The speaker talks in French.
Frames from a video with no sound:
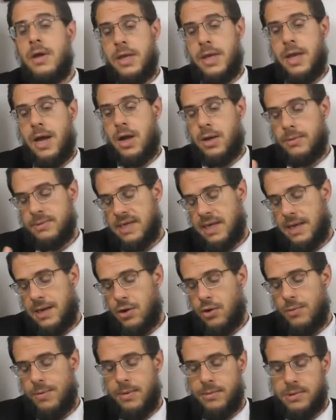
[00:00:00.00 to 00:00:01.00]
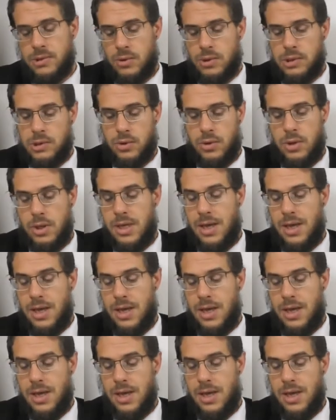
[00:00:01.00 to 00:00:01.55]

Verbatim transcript: il y a comme ça quelques permissions qui sont données.